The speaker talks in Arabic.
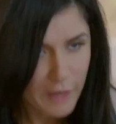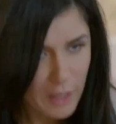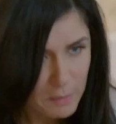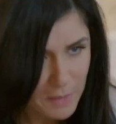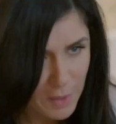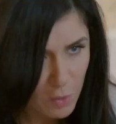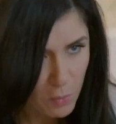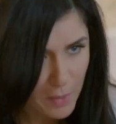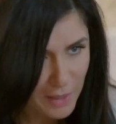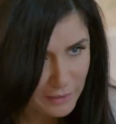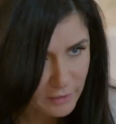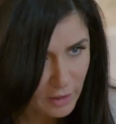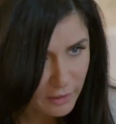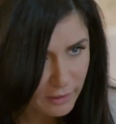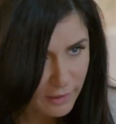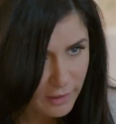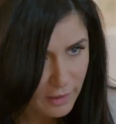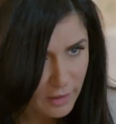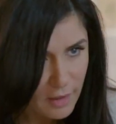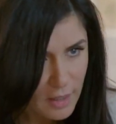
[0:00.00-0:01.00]
فاهم ايه ومقدر
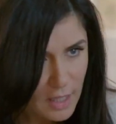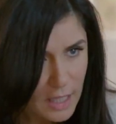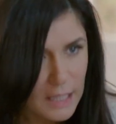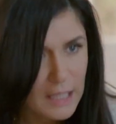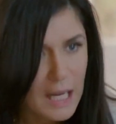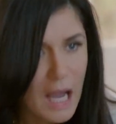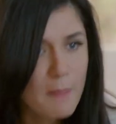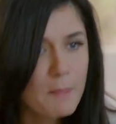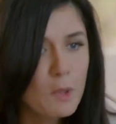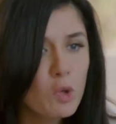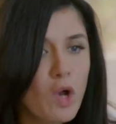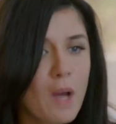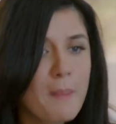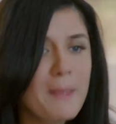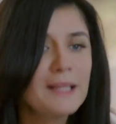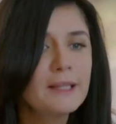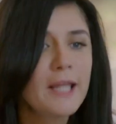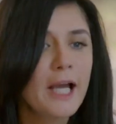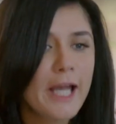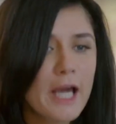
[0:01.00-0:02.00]
ايه اللي عمله
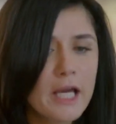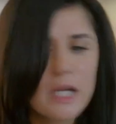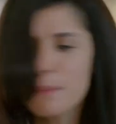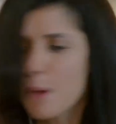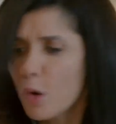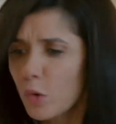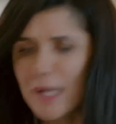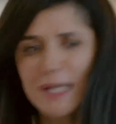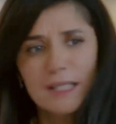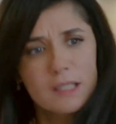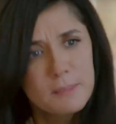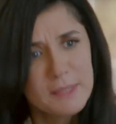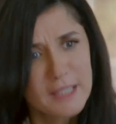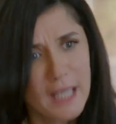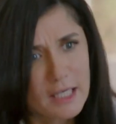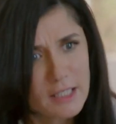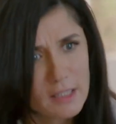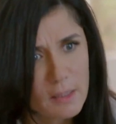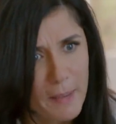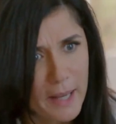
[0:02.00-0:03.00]
جمال ده جريمه ولازم
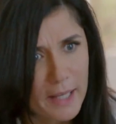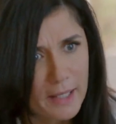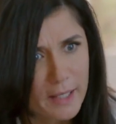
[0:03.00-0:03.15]
يتحاسب